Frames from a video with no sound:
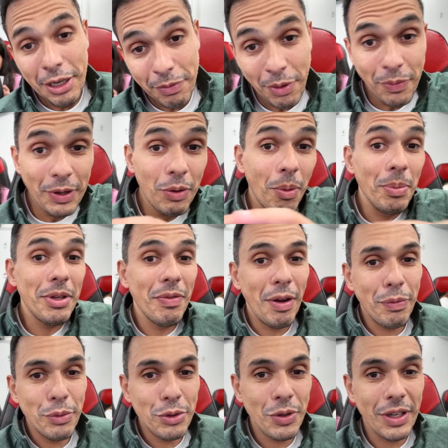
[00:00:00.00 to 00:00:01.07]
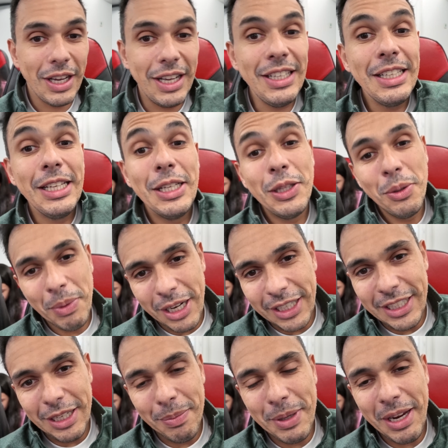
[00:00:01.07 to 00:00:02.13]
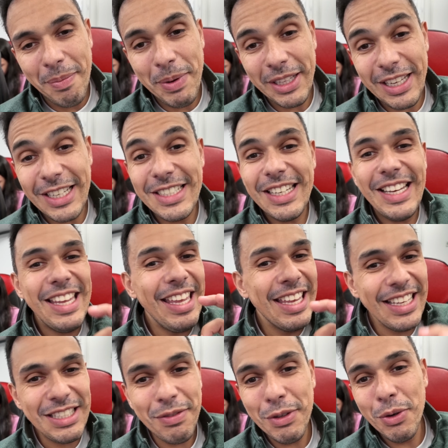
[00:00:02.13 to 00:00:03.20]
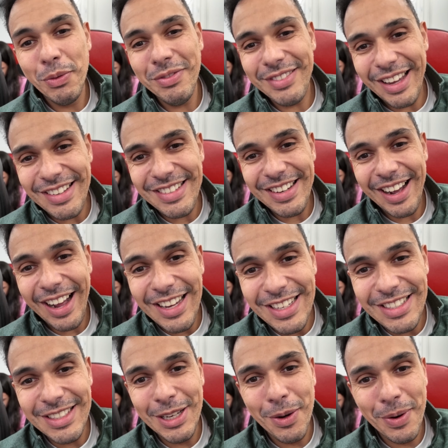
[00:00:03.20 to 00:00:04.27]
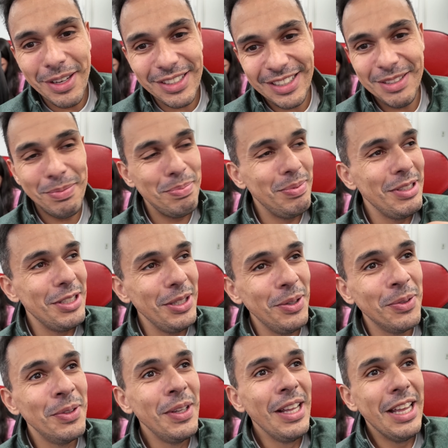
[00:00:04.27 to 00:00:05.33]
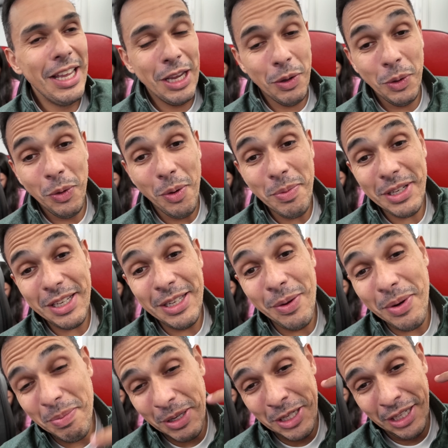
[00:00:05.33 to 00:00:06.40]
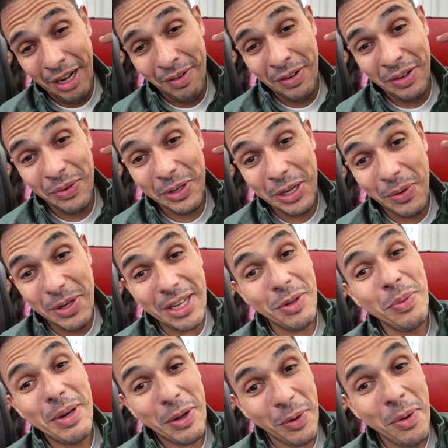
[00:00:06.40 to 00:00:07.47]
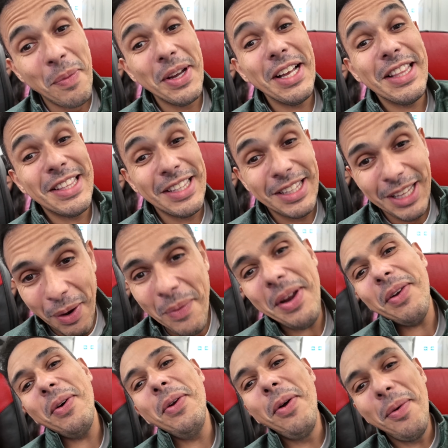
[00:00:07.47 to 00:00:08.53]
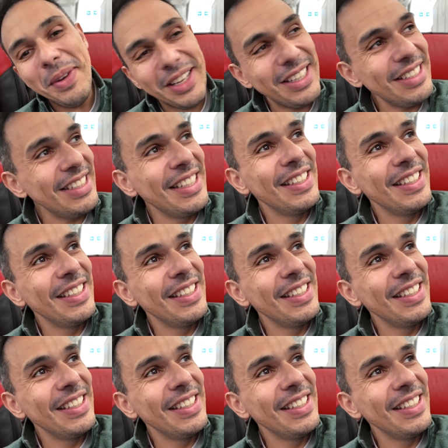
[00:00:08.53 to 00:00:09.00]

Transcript: Vamos ver como que vai funcionar numa cadeira bem apertadinha. E esse virou um teste raizão, hein? Vocês viram econômica e não imaginava que eu ia numa econômica tão econômica assim.